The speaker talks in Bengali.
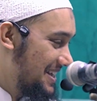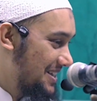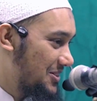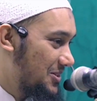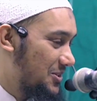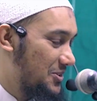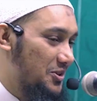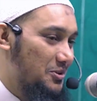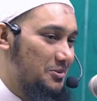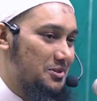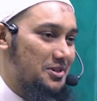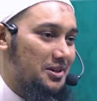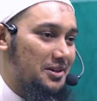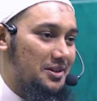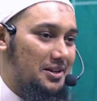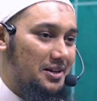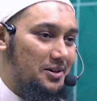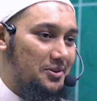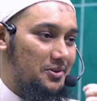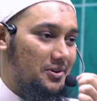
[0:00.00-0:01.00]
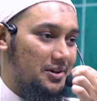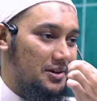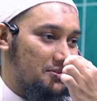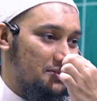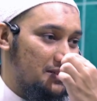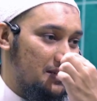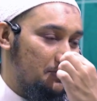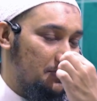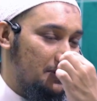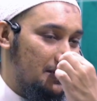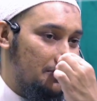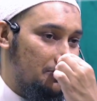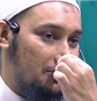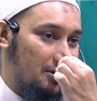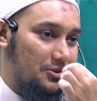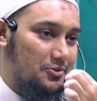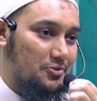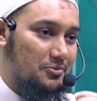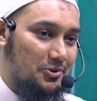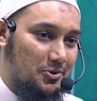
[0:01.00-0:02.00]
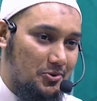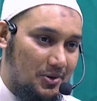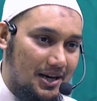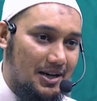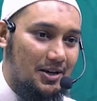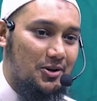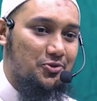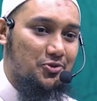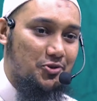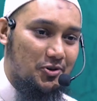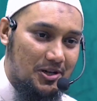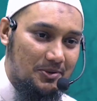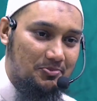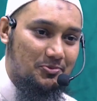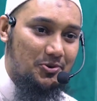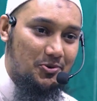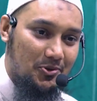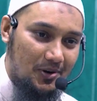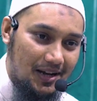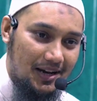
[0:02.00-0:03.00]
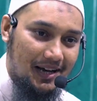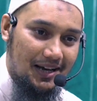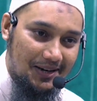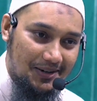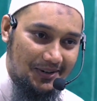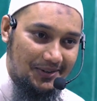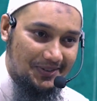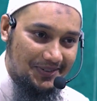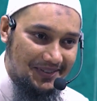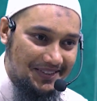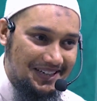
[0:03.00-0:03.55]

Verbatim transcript: তখন নবী সাল্লাম গিয়ে বললেন তুমি দোয়া কেন সংক্ষিপ্ত করলা কেন